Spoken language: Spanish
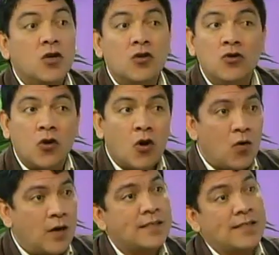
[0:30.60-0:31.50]
No
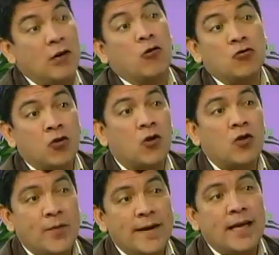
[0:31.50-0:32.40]
lo hace o no lo
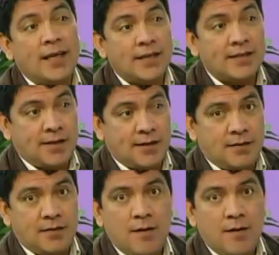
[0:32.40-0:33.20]
debería de hacer